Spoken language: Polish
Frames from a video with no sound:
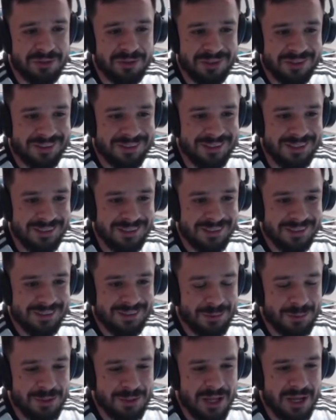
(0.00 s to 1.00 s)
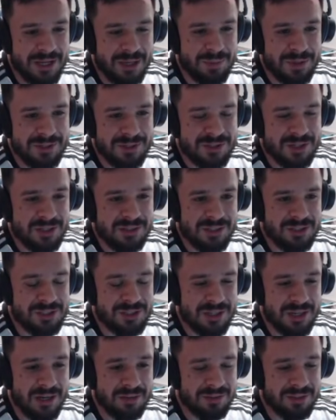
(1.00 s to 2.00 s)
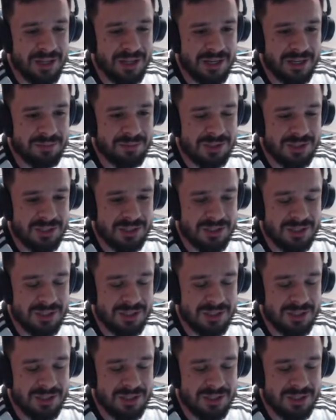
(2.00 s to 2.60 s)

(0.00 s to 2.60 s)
No, no udaje męczenniczkę, a wydaje mi się,